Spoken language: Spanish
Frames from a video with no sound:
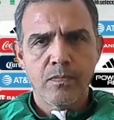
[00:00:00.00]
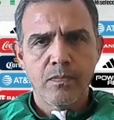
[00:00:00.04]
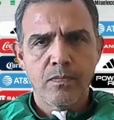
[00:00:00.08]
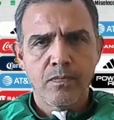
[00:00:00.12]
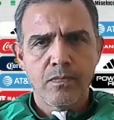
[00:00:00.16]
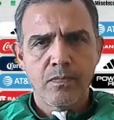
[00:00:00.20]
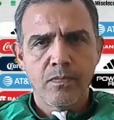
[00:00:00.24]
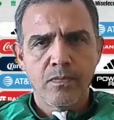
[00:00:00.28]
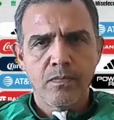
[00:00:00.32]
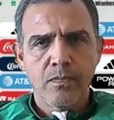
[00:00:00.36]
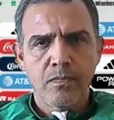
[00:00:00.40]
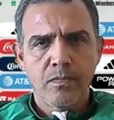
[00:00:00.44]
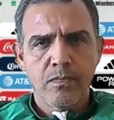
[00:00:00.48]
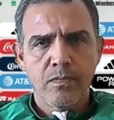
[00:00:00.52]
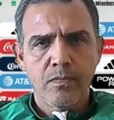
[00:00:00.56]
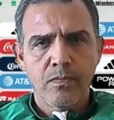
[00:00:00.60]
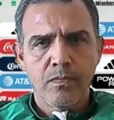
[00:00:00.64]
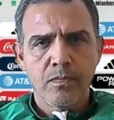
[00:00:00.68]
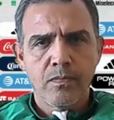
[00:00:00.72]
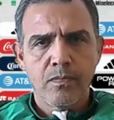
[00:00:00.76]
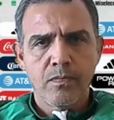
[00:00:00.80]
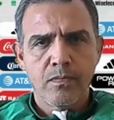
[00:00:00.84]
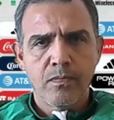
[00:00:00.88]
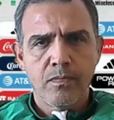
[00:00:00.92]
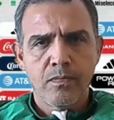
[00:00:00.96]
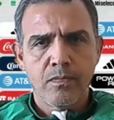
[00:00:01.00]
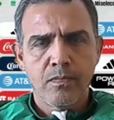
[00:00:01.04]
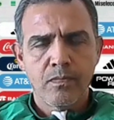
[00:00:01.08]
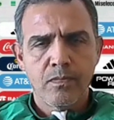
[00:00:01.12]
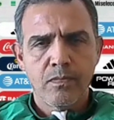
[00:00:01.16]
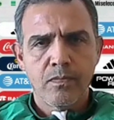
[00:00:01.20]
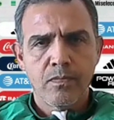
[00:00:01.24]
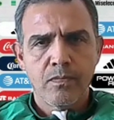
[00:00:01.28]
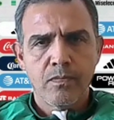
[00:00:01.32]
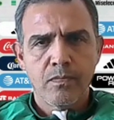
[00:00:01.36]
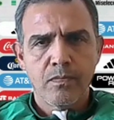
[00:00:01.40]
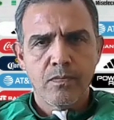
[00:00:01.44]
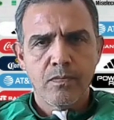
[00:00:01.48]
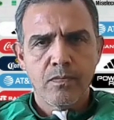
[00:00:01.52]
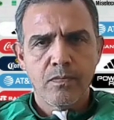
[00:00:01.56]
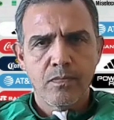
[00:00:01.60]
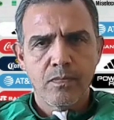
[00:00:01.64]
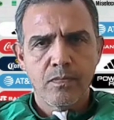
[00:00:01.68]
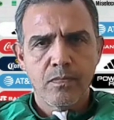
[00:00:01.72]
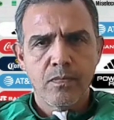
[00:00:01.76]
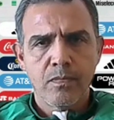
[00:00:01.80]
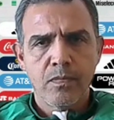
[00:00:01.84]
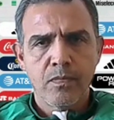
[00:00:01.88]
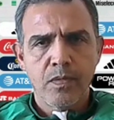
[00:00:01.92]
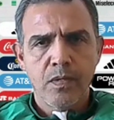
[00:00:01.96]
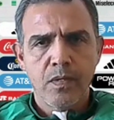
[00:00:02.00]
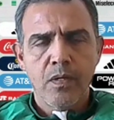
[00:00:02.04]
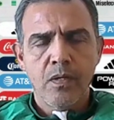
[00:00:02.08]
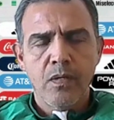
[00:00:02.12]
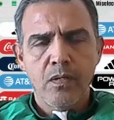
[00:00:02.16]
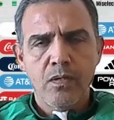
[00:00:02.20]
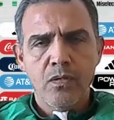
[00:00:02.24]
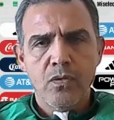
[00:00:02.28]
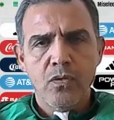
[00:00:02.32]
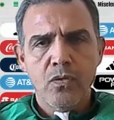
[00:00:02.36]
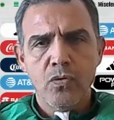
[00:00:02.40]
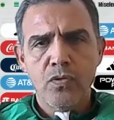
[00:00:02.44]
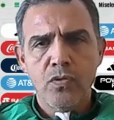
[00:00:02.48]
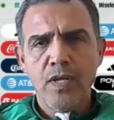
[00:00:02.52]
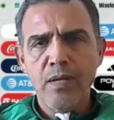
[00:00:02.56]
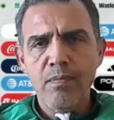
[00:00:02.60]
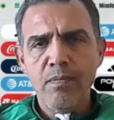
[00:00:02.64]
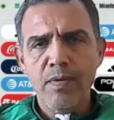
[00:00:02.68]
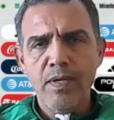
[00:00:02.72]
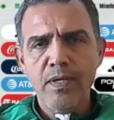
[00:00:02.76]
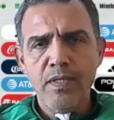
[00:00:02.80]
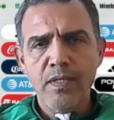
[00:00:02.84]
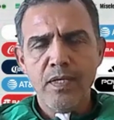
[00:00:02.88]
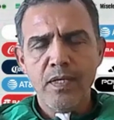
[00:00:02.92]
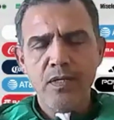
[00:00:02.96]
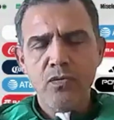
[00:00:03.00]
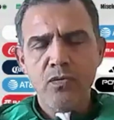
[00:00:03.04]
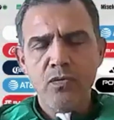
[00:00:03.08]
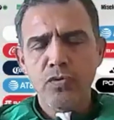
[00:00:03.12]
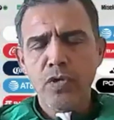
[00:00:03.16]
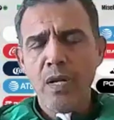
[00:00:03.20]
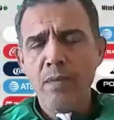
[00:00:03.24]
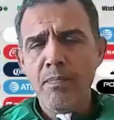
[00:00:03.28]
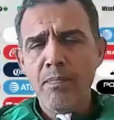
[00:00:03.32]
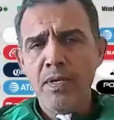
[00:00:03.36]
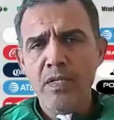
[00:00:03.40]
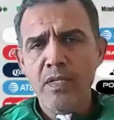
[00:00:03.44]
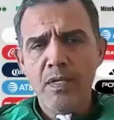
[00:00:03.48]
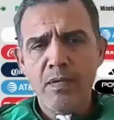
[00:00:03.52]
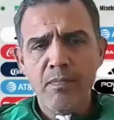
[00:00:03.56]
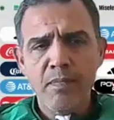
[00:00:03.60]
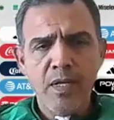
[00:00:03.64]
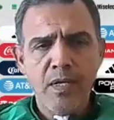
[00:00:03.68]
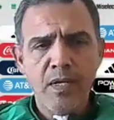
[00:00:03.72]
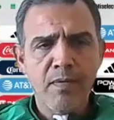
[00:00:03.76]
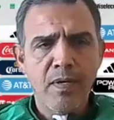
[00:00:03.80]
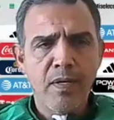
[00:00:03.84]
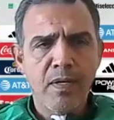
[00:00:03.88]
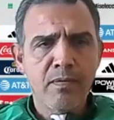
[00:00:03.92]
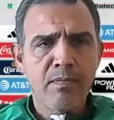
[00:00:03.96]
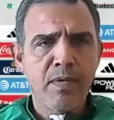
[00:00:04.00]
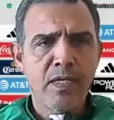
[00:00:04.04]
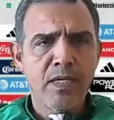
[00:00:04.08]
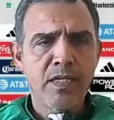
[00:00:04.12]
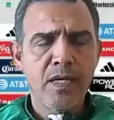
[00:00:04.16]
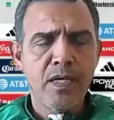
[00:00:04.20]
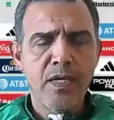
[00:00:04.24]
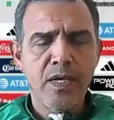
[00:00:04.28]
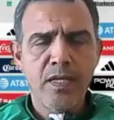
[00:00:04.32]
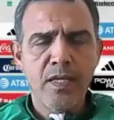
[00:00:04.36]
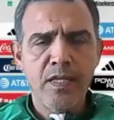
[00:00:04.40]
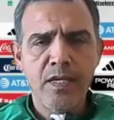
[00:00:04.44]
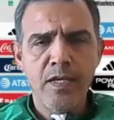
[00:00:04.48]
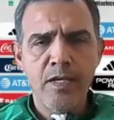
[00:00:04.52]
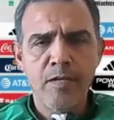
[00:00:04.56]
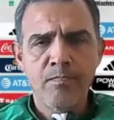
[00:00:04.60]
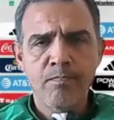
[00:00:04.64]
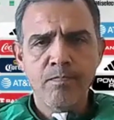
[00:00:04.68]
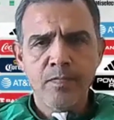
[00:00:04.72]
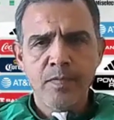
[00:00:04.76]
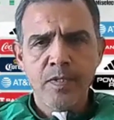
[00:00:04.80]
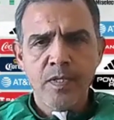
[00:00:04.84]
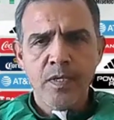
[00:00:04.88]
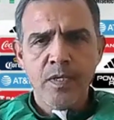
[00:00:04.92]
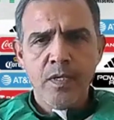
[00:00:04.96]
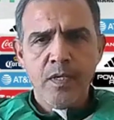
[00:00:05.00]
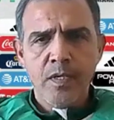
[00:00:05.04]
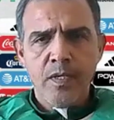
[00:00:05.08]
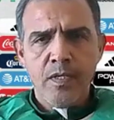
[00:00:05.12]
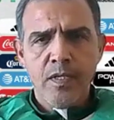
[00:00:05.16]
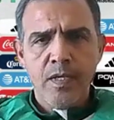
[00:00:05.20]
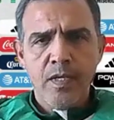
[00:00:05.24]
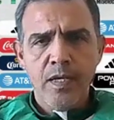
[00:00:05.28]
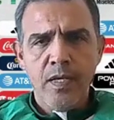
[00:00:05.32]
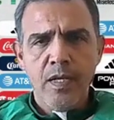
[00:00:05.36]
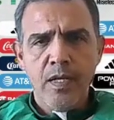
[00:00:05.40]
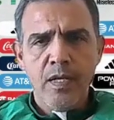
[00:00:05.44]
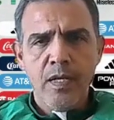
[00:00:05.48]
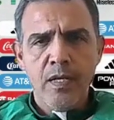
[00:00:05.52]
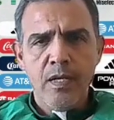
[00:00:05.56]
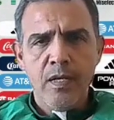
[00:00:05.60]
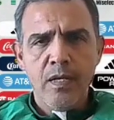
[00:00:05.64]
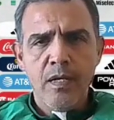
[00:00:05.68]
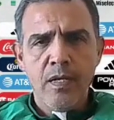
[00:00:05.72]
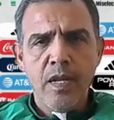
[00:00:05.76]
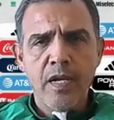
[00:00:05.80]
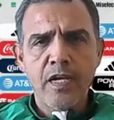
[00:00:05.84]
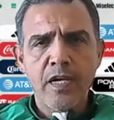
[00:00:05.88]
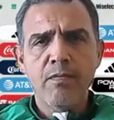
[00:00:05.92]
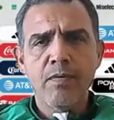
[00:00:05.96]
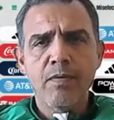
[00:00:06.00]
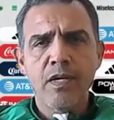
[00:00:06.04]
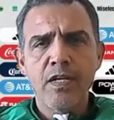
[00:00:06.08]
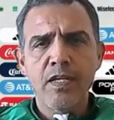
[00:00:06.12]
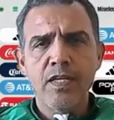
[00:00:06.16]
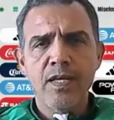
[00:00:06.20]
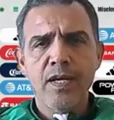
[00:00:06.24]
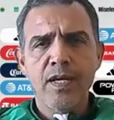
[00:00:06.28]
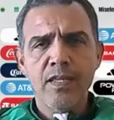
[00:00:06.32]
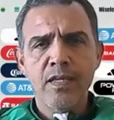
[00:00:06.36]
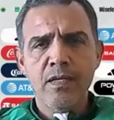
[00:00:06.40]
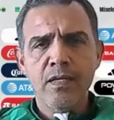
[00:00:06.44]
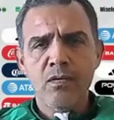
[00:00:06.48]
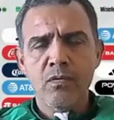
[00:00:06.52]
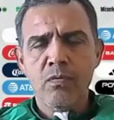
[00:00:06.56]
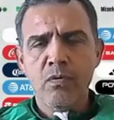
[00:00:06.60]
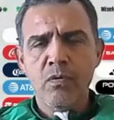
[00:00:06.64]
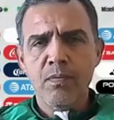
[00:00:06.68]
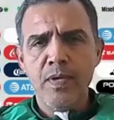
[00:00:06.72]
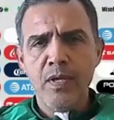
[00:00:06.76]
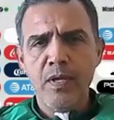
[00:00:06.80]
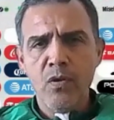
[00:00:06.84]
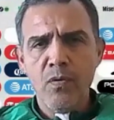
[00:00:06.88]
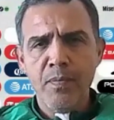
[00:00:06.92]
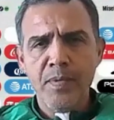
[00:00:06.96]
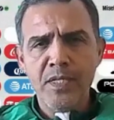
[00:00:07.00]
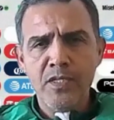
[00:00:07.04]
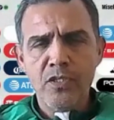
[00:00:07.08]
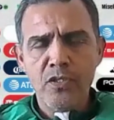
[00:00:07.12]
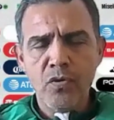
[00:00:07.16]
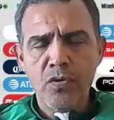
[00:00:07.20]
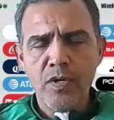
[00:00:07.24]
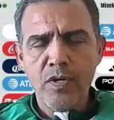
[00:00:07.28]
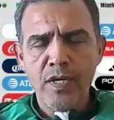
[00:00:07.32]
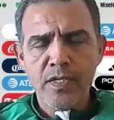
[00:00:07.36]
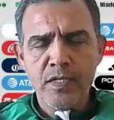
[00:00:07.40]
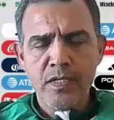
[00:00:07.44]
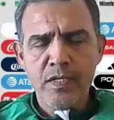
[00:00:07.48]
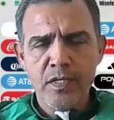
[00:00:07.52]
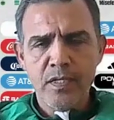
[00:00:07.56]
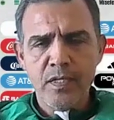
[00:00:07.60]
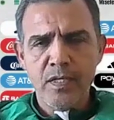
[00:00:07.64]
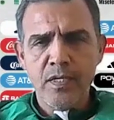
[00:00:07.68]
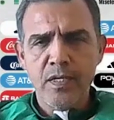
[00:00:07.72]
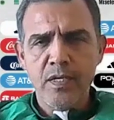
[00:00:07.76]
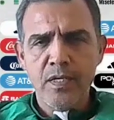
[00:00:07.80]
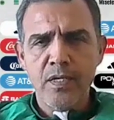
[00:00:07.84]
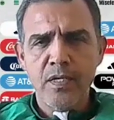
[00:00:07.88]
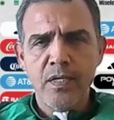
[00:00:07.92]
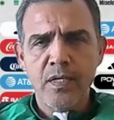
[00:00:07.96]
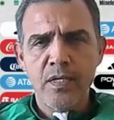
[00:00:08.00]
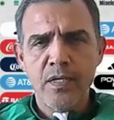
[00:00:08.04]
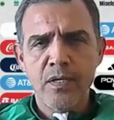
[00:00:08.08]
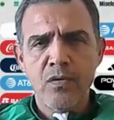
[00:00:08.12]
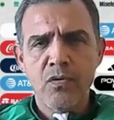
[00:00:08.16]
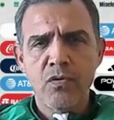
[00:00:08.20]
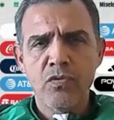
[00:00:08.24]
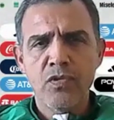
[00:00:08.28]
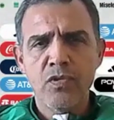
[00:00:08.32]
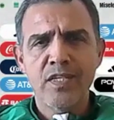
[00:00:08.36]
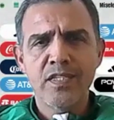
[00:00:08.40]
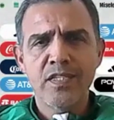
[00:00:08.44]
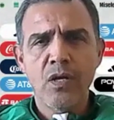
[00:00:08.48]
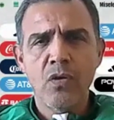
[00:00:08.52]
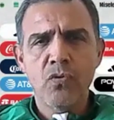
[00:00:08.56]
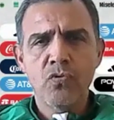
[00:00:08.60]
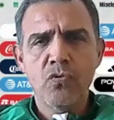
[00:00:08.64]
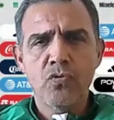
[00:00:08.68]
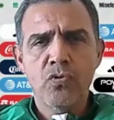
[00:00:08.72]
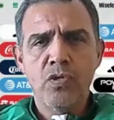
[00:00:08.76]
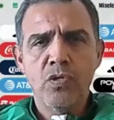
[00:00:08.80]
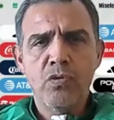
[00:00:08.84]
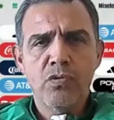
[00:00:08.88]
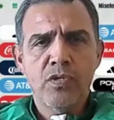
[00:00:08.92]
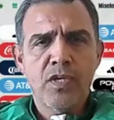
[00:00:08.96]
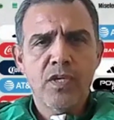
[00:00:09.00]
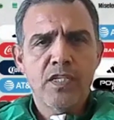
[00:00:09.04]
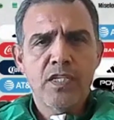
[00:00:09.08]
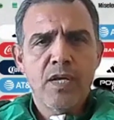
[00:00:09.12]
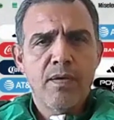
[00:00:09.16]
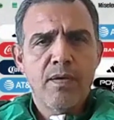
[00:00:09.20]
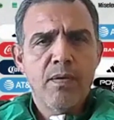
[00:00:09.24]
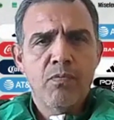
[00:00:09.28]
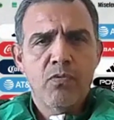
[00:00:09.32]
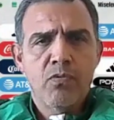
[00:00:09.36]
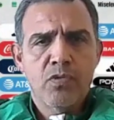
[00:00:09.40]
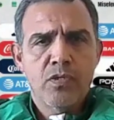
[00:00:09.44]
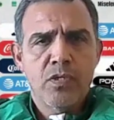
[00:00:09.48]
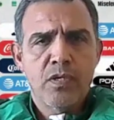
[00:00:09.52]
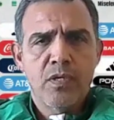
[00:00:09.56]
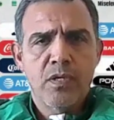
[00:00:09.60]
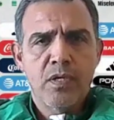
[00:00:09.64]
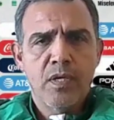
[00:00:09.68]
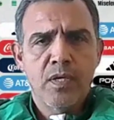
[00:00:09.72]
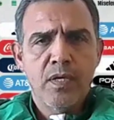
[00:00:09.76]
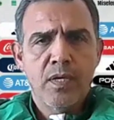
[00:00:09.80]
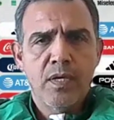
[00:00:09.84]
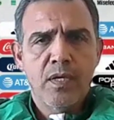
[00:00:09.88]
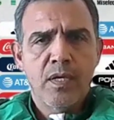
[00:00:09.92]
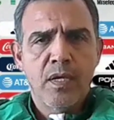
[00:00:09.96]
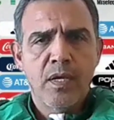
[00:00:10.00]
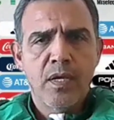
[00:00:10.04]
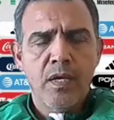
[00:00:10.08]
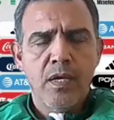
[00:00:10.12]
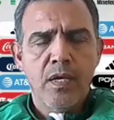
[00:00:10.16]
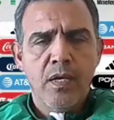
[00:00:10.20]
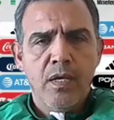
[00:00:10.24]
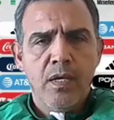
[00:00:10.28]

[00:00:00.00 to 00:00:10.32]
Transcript: para luchar por la medalla de oro. Totalmente, totalmente. Mira, más allá de, la rivalidad, como bien lo mencionas, eh, contra Estados Unidos, que sabemos que,